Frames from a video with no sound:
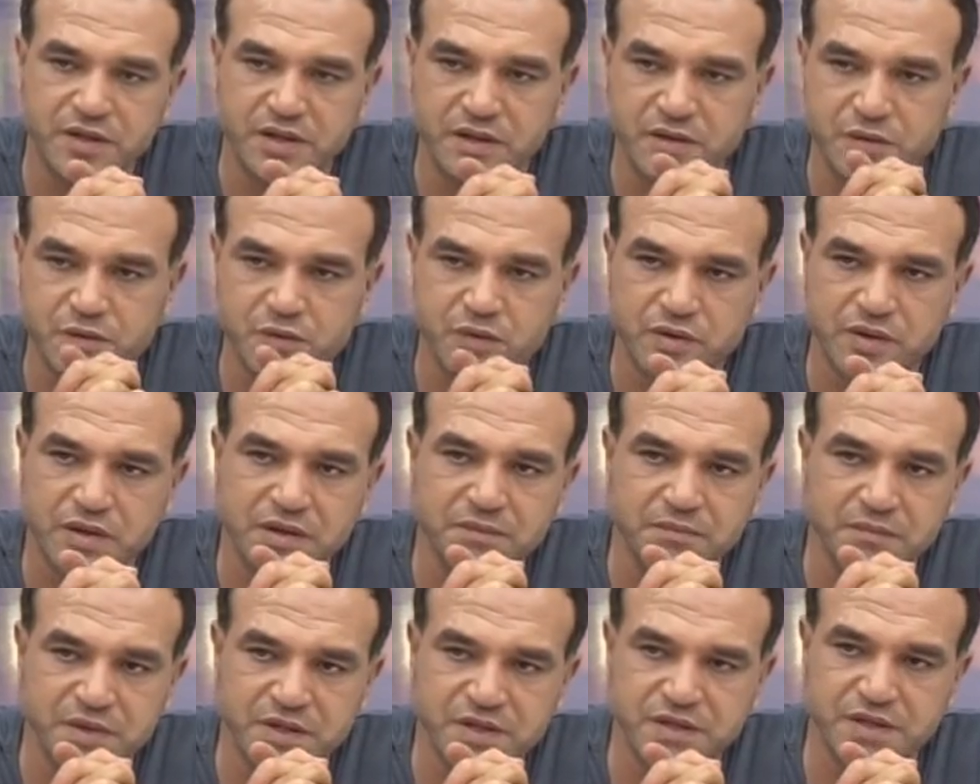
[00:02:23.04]
yaşayan
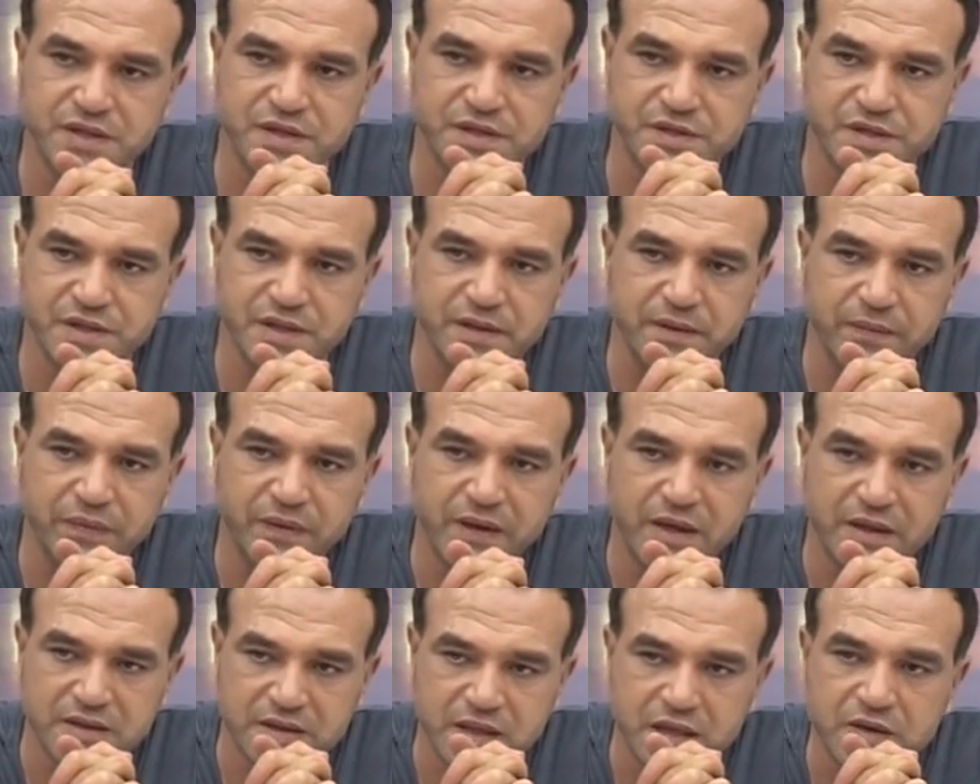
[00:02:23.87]
Türklerin başarısı
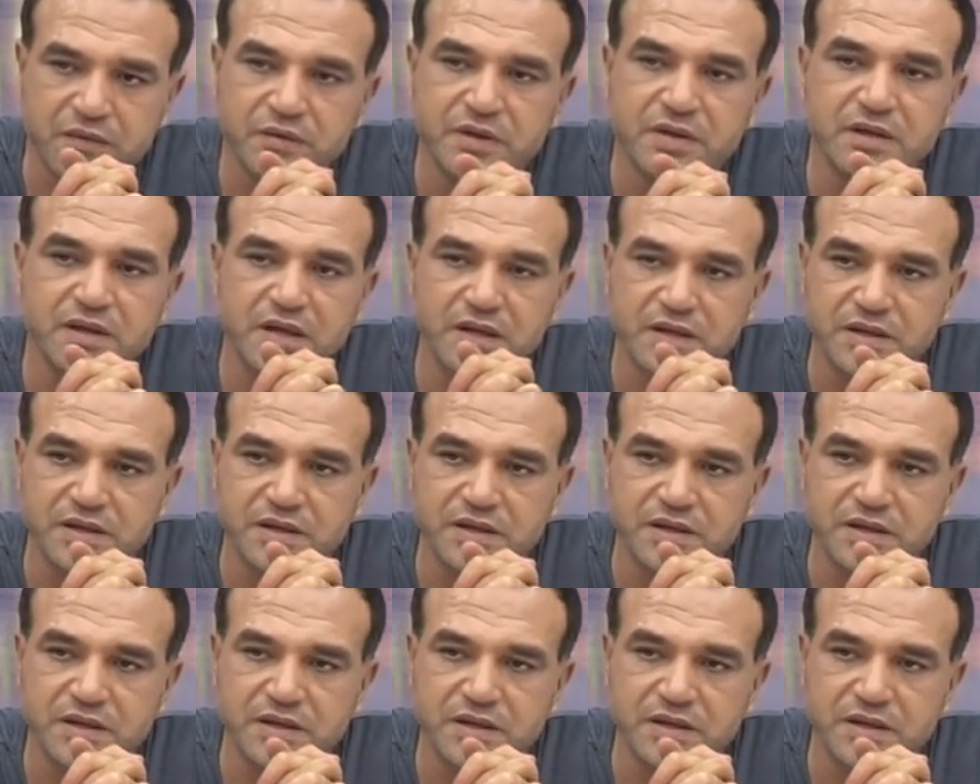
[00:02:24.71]
devrin